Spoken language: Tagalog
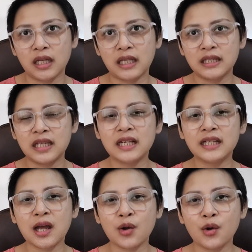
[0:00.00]
hindi
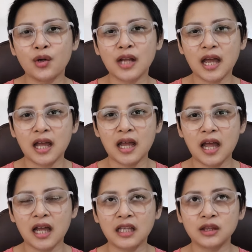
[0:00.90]
rin ako
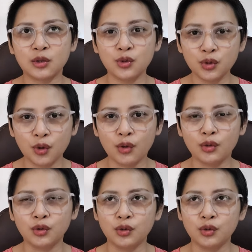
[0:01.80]
nakakatulog